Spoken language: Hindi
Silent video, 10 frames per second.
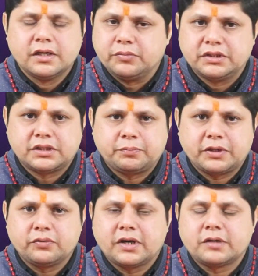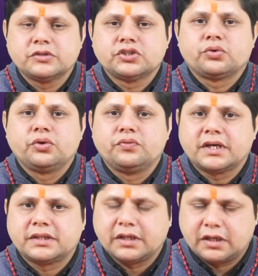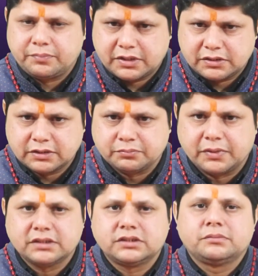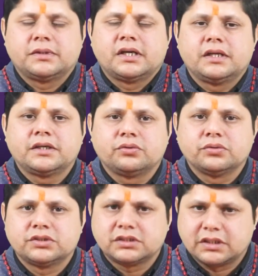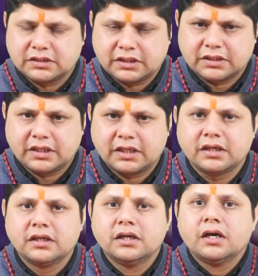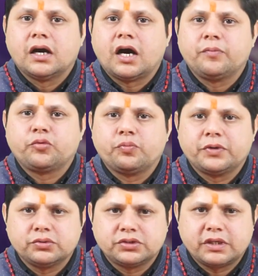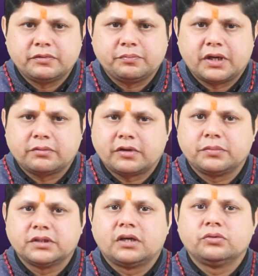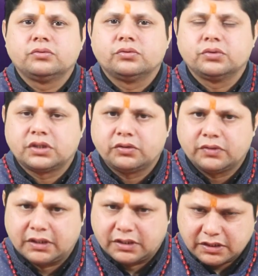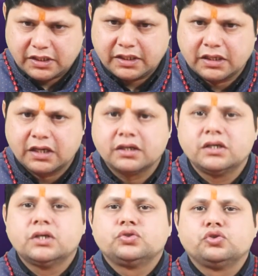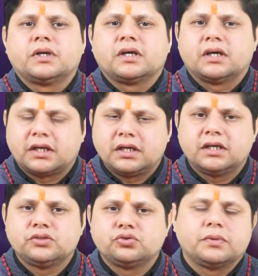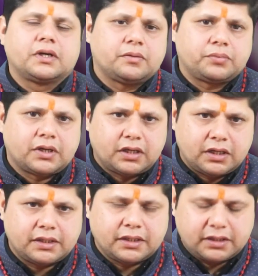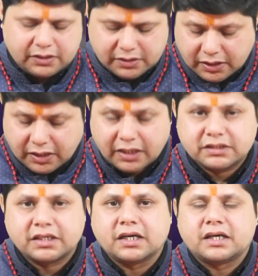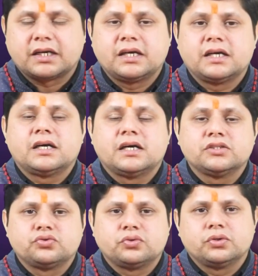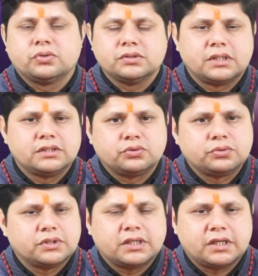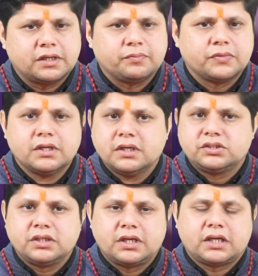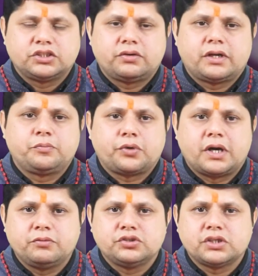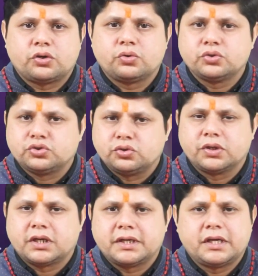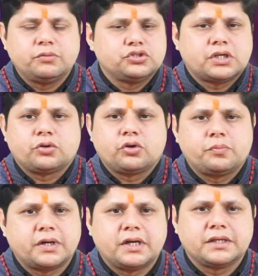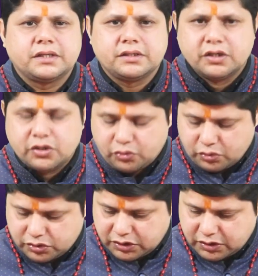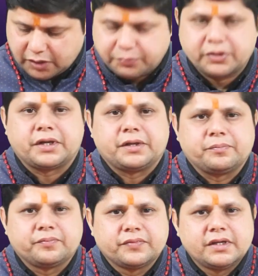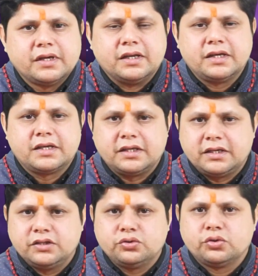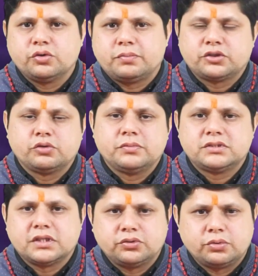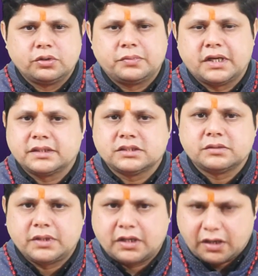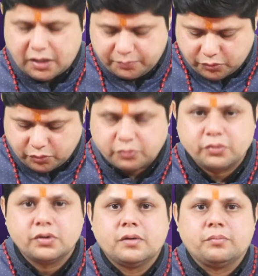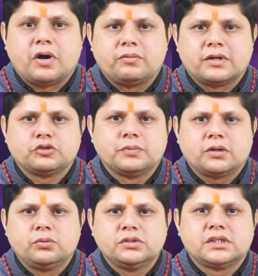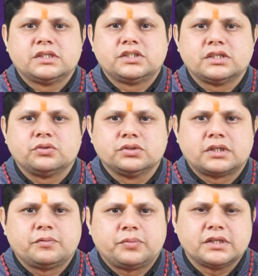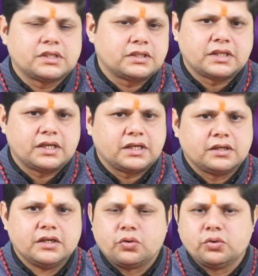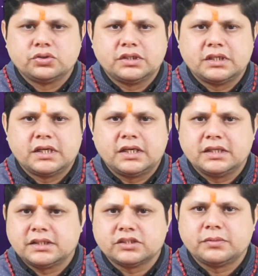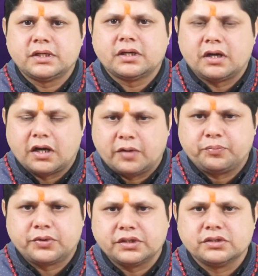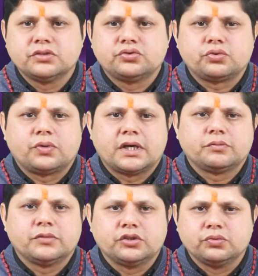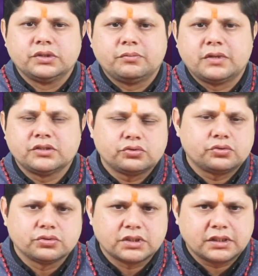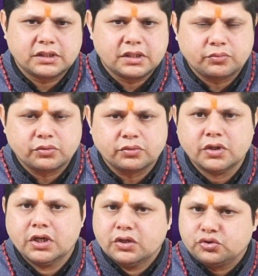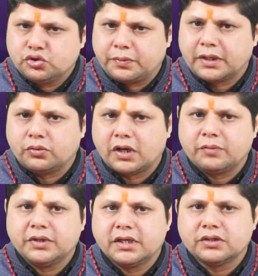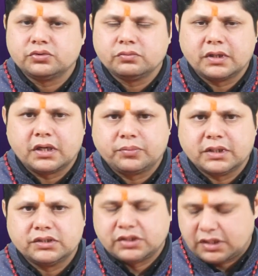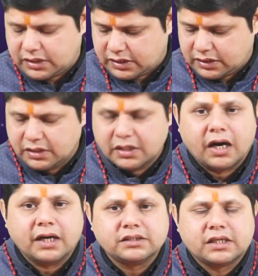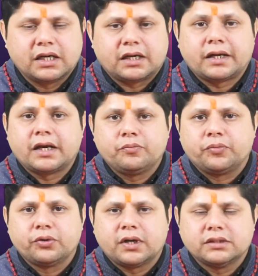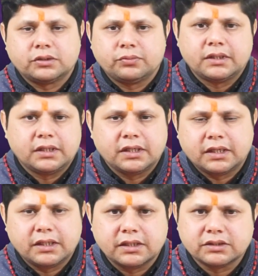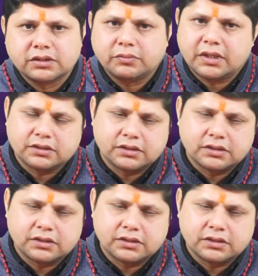मित्र परिवार में से कोई व्यक्ति आपके साथ बातचीत बढ़ाने की कोशिश कर सकता है आपको अपनी ऊर्जा में बार बार बदलाव होता हुआ नजर आएगा शुभ रंग हरा है शुभ अंक आपका आठ है आज क्या करना है आज सूर्य को जल जरूर देना है सिंह राशि वाले पुराने विचारों को छोड़कर नए विचारों को अपनाने की कोशिश आप करें लेकिन इन दोनों बातों में संतुलन बनाते समय आपको भावनात्मक उलझने से गुजरना पड़ सकता है कुछ निर्णय लेते समय आपकी शुरुआत में दुविधा महसूस हो सकती है आपको शुभ रंग गुलाबी है शुभ अंक आपका चार है आज क्या करना है बड़ों का आशीर्वाद लेकर ही घर से बाहर